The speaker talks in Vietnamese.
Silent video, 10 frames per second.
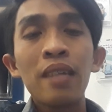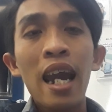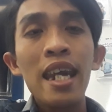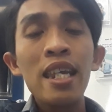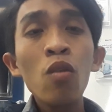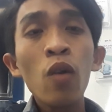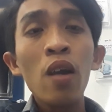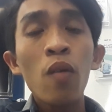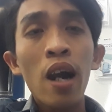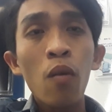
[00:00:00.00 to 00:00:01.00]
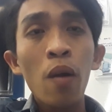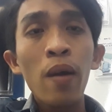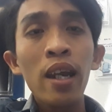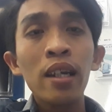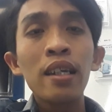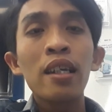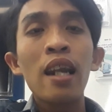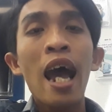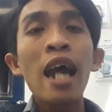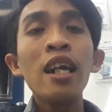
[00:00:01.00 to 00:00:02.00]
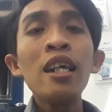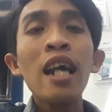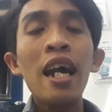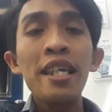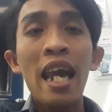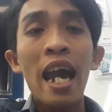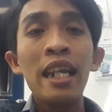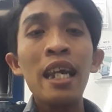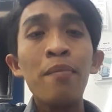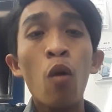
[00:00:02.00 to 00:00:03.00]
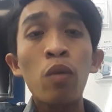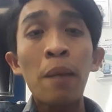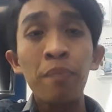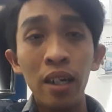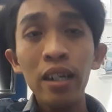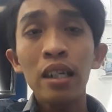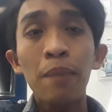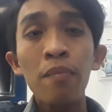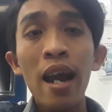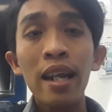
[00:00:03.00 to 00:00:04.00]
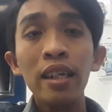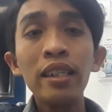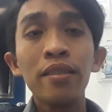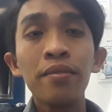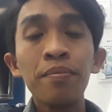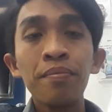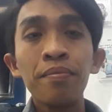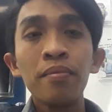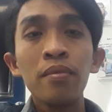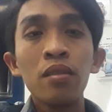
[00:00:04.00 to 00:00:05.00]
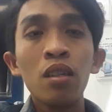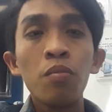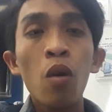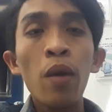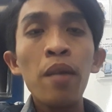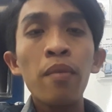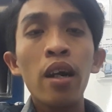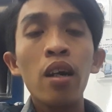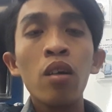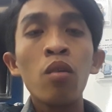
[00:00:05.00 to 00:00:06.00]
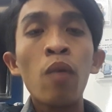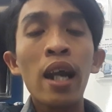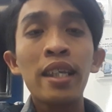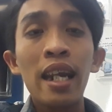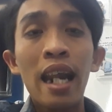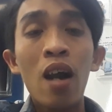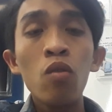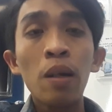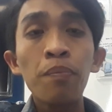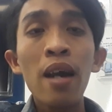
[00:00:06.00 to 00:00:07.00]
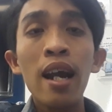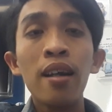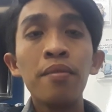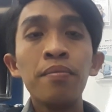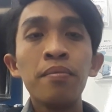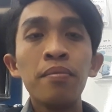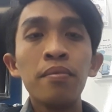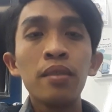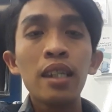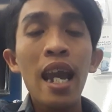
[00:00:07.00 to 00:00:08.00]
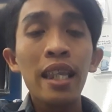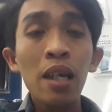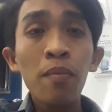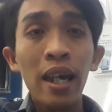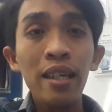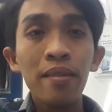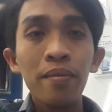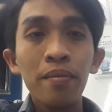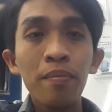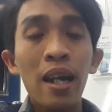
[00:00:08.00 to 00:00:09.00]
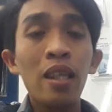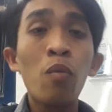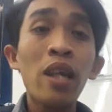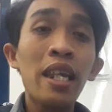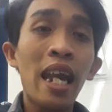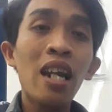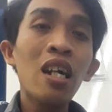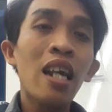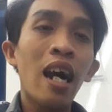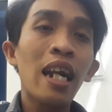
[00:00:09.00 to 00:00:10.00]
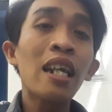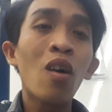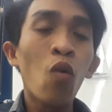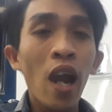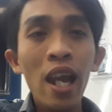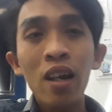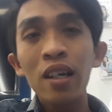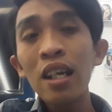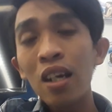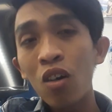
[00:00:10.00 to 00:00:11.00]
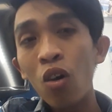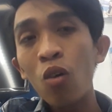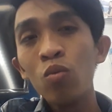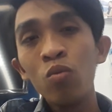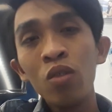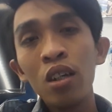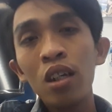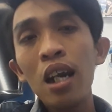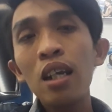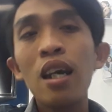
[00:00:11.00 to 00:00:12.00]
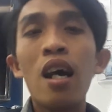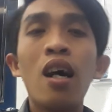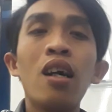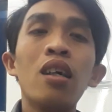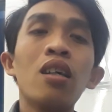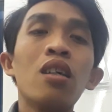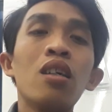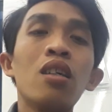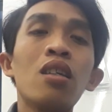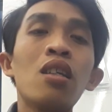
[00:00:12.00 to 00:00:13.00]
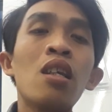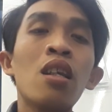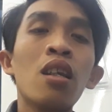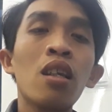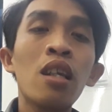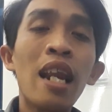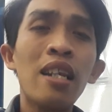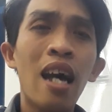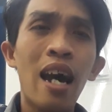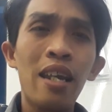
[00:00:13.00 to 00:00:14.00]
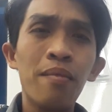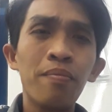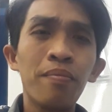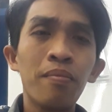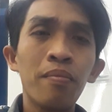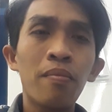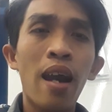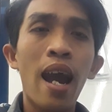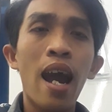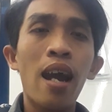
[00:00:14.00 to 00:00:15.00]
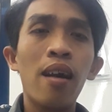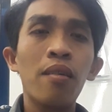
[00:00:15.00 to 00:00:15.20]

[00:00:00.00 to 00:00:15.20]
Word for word: thầy nhất nguyên và hoàng nguyên đã đứng ra giải thêm một tập nữa tập 3 nữa bộ phim mà phạt truyền đạo tập 3 đang chuẩn bị mà trong giải diễn đó là rất là ngoan rất là khôn rất là lanh lệ mà